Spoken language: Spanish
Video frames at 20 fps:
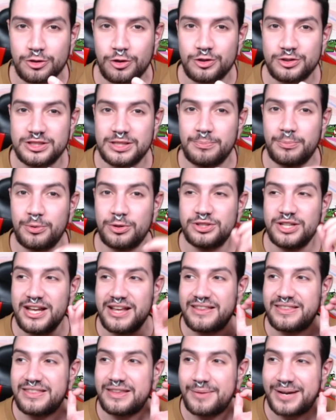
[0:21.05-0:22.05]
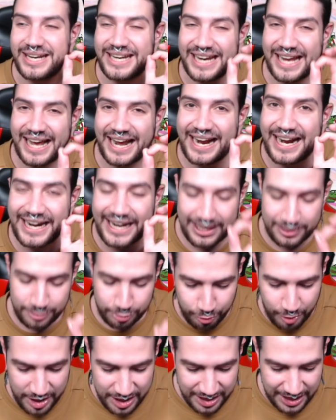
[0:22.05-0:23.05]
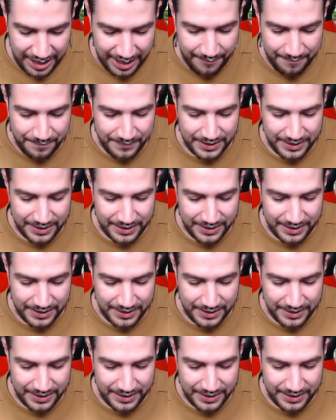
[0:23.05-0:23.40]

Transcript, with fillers: los tipos de manera gratuita.